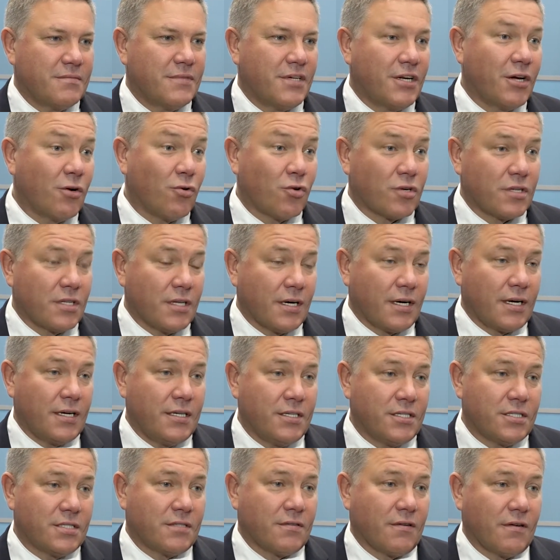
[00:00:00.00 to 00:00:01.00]
Рекордное
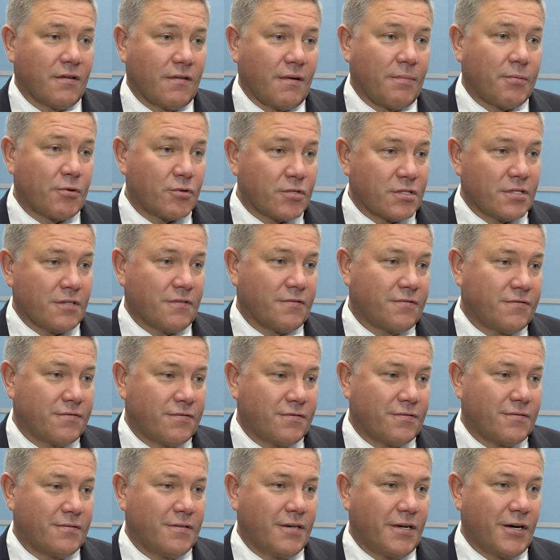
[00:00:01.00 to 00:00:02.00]
количество вопросов,
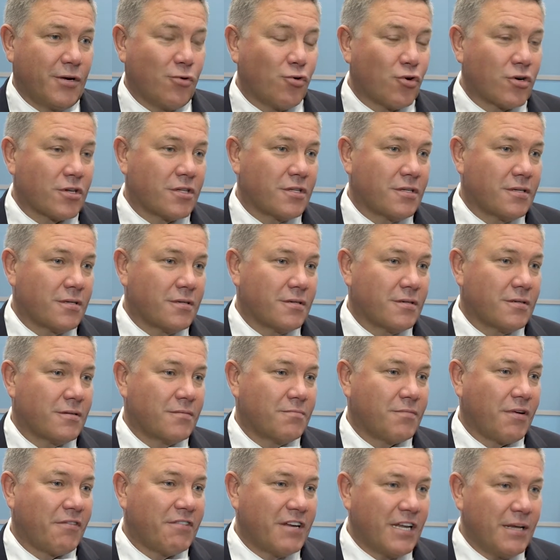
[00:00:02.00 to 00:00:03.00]
рекорд
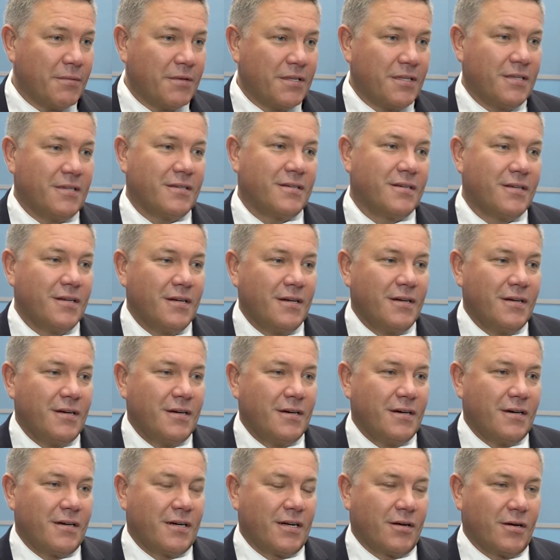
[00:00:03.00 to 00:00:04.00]
по времени,
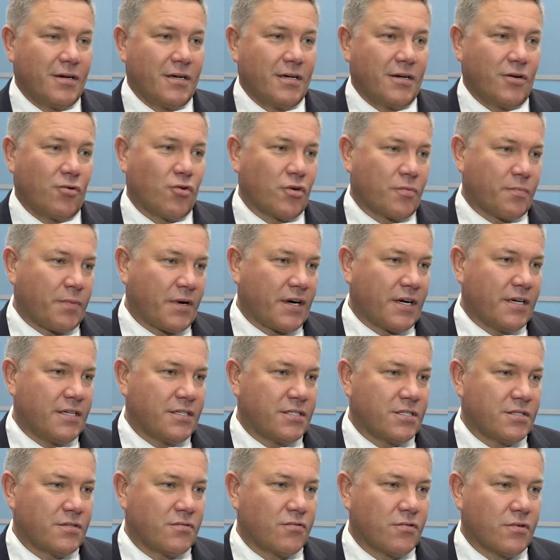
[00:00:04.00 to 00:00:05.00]
рекорд по
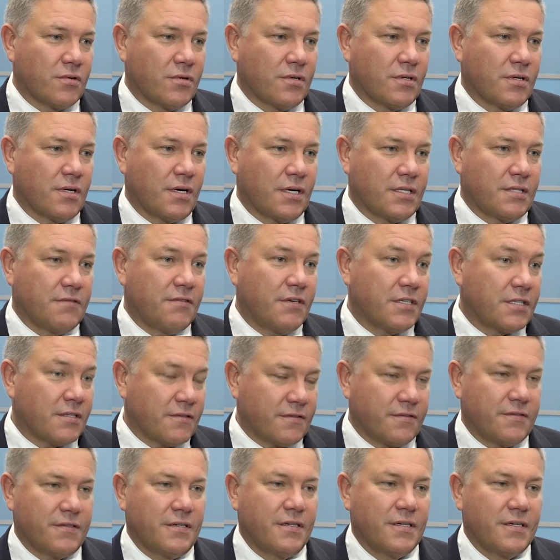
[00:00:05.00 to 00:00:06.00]
количеству ответов,